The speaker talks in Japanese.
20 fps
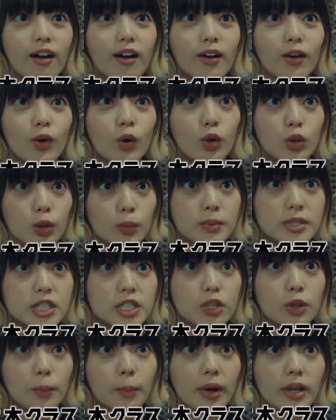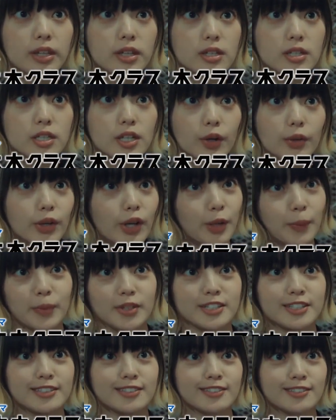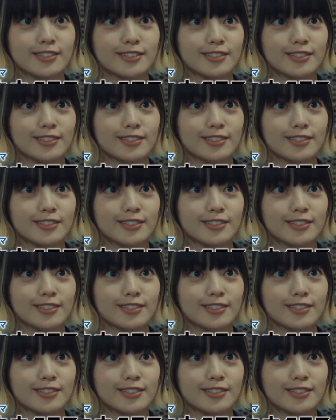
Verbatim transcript: 今夜9時放送の木曜ドラマ